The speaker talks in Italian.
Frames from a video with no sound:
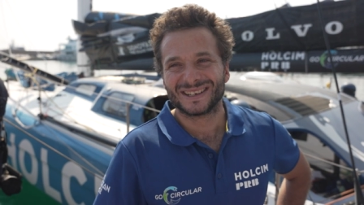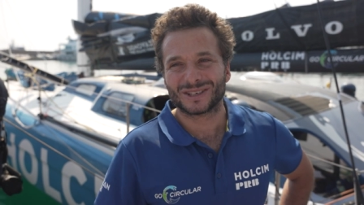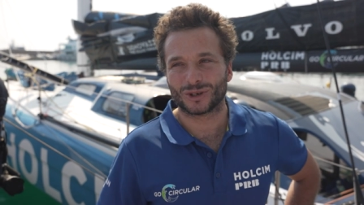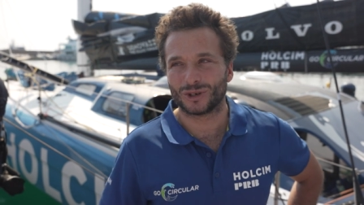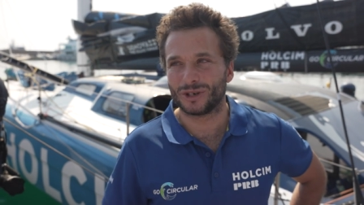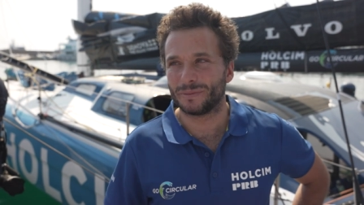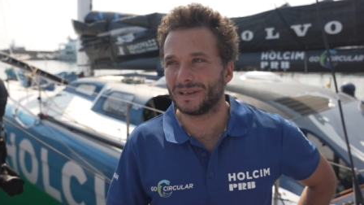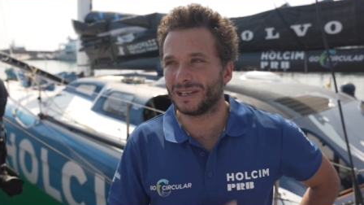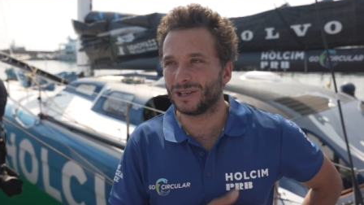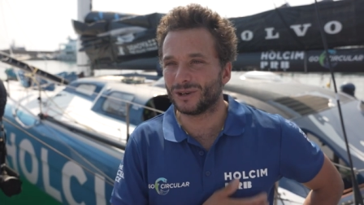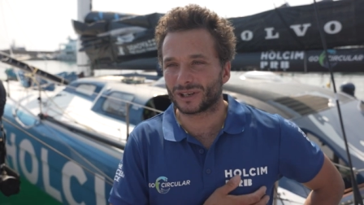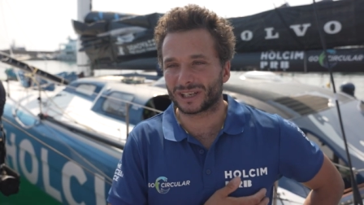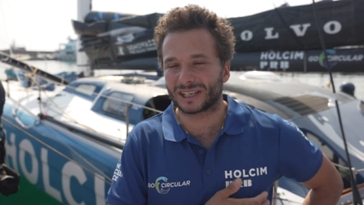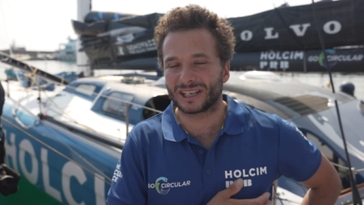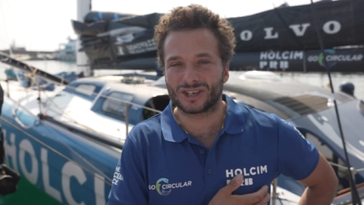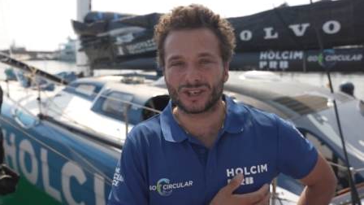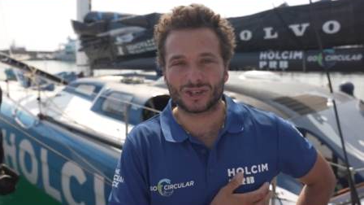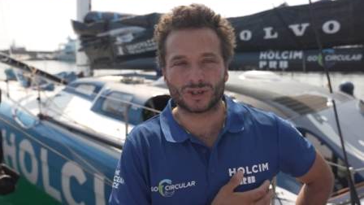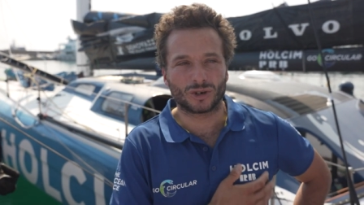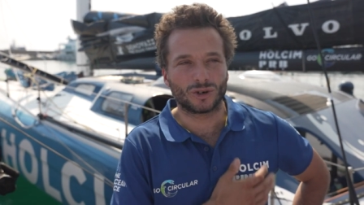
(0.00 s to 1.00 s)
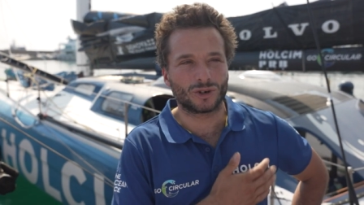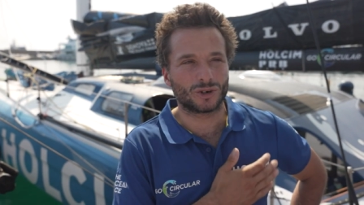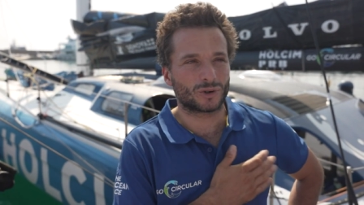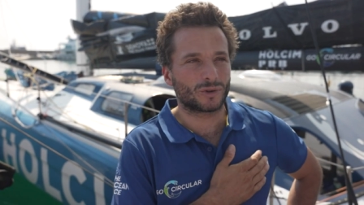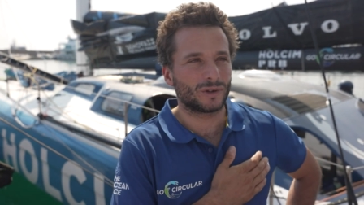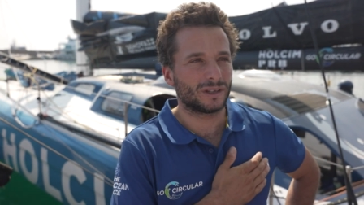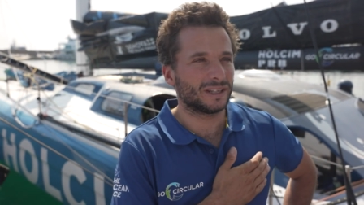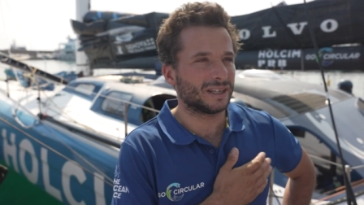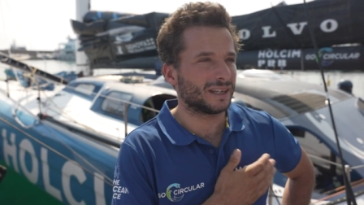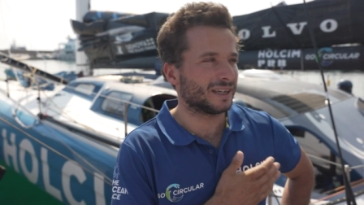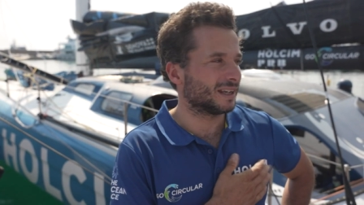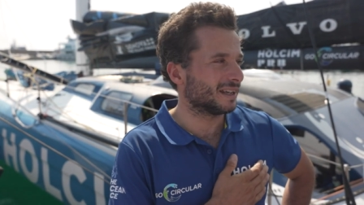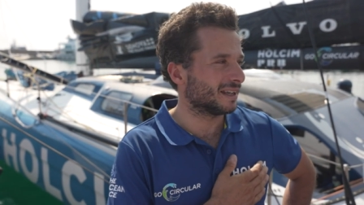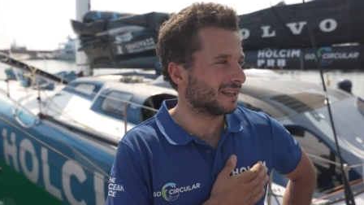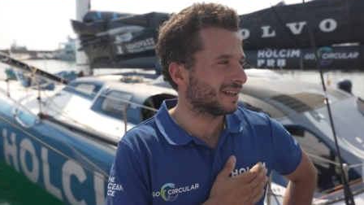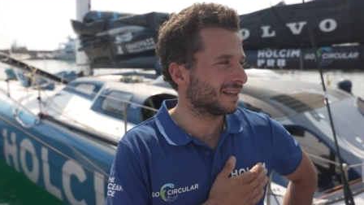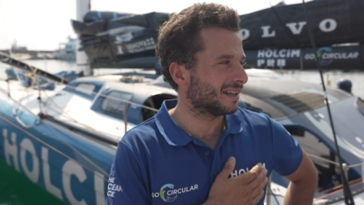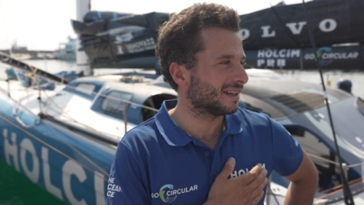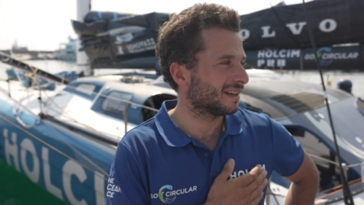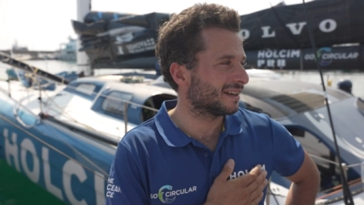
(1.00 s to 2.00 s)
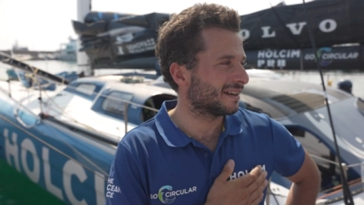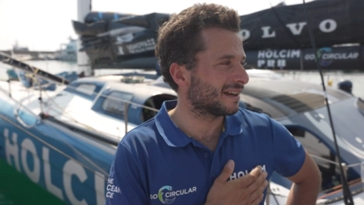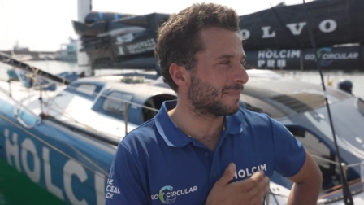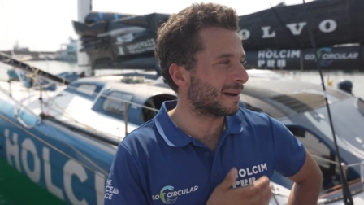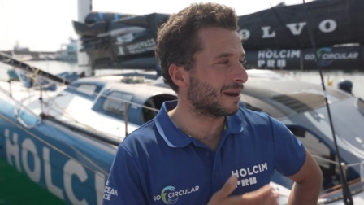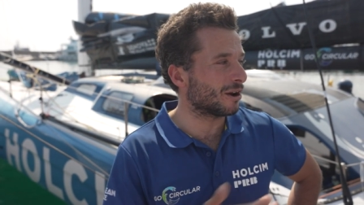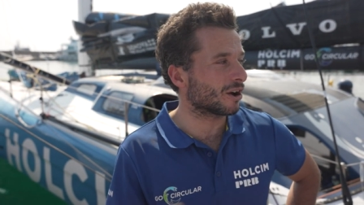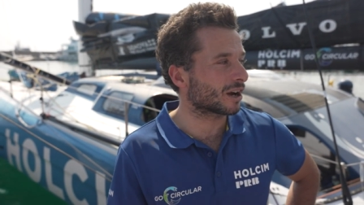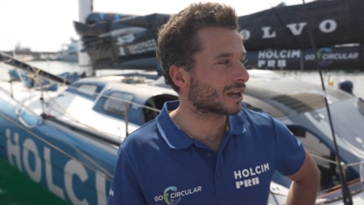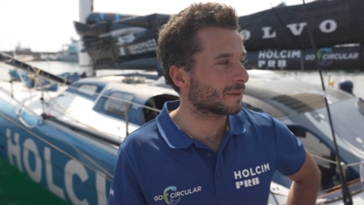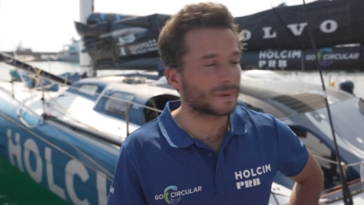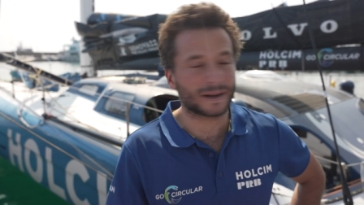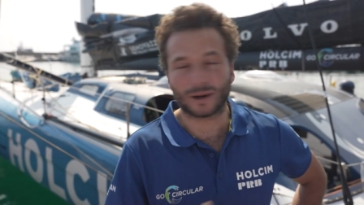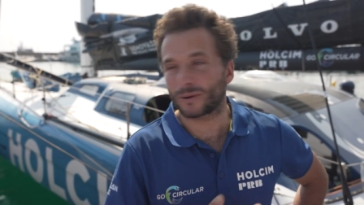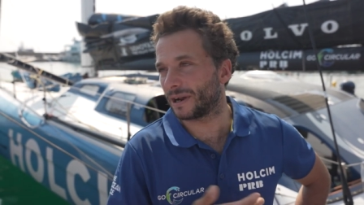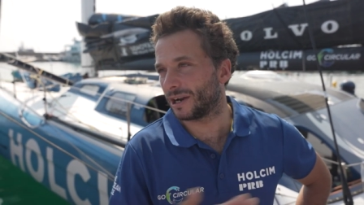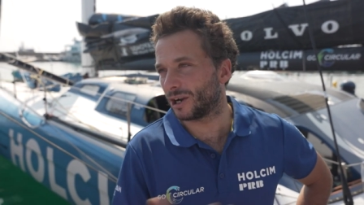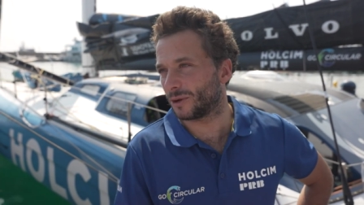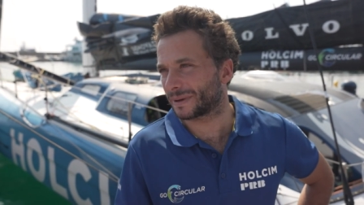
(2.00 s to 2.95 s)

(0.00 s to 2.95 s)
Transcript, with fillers: sono i migliori che ci sono, quindi è bello anche per quello,